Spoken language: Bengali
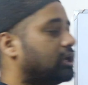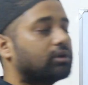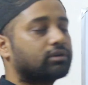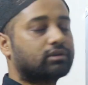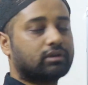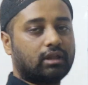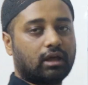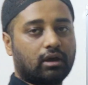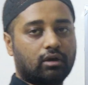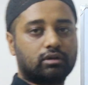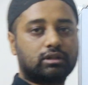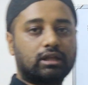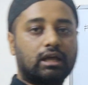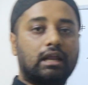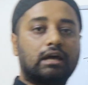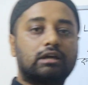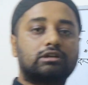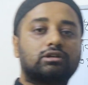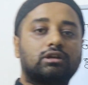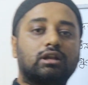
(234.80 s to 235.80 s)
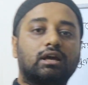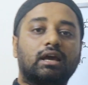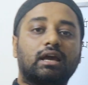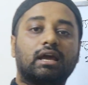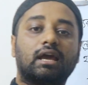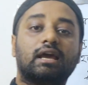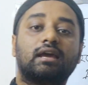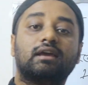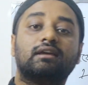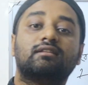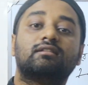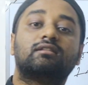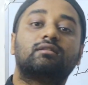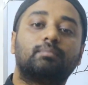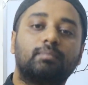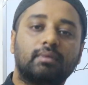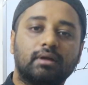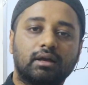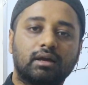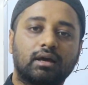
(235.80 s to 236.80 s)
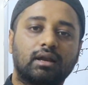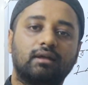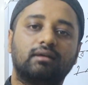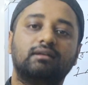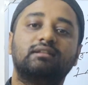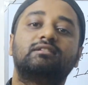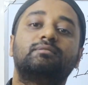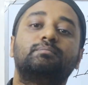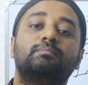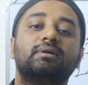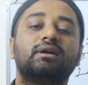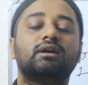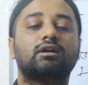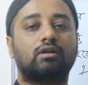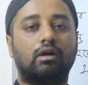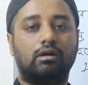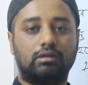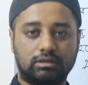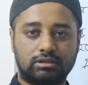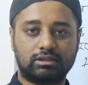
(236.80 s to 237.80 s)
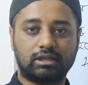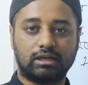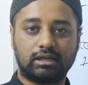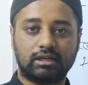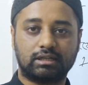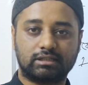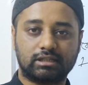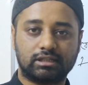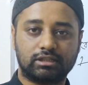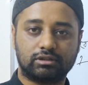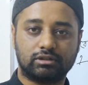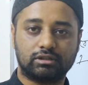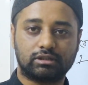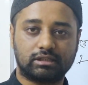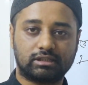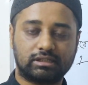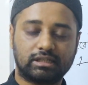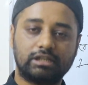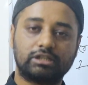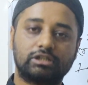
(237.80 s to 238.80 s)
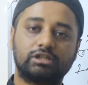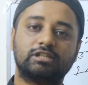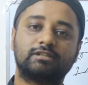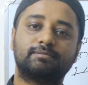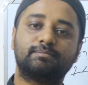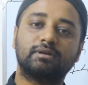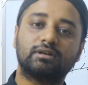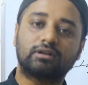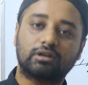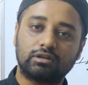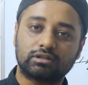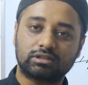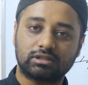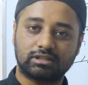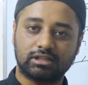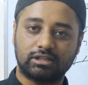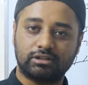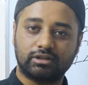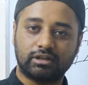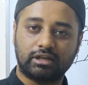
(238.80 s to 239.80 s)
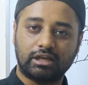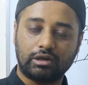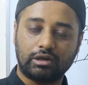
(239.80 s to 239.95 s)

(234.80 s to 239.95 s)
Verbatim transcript: কি হয়েছে দেখো তাহলে আসলে এই স্প্রিং এর স্প্রিং কনস্ট্যান্টটা চেঞ্জ হয়েছে চেঞ্জ হয়ে স্প্রিং কনস্ট্যান্ট চেঞ্জ হয়ে